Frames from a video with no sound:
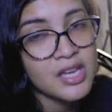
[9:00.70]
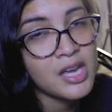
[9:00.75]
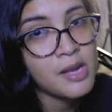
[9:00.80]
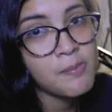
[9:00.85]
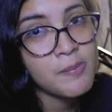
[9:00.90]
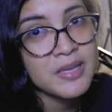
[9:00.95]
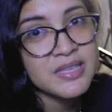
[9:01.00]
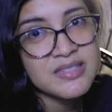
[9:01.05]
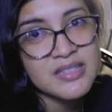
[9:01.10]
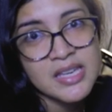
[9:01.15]

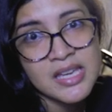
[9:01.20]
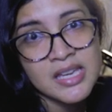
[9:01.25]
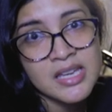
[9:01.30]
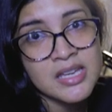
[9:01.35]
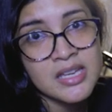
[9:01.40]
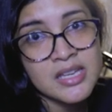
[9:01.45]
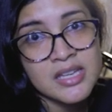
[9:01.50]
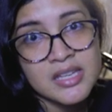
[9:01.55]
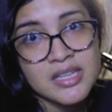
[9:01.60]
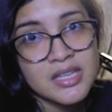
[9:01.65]
PC
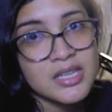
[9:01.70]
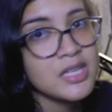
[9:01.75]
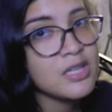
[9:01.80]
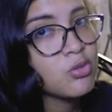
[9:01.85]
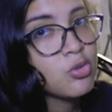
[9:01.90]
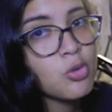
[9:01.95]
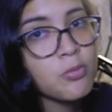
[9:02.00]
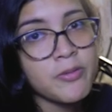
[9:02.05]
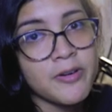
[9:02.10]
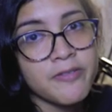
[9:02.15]
y
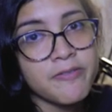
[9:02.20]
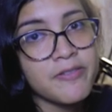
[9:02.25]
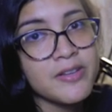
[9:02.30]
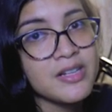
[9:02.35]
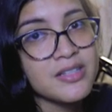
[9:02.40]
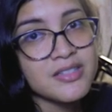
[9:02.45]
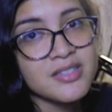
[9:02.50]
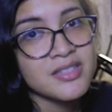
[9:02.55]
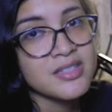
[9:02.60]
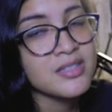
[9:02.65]
tu
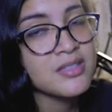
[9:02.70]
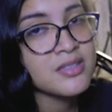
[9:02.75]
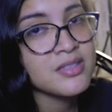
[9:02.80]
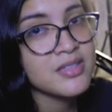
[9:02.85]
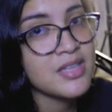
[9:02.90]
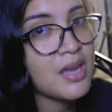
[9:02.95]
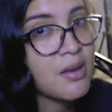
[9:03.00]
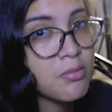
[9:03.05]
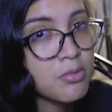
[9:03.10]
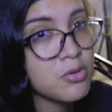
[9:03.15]
perfil
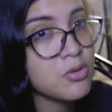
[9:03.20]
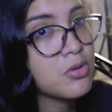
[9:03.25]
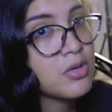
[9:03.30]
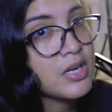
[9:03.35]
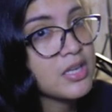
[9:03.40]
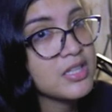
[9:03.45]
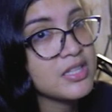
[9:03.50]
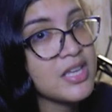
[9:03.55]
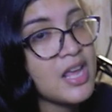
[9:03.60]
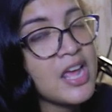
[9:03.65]
se
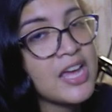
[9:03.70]
borra y tienes que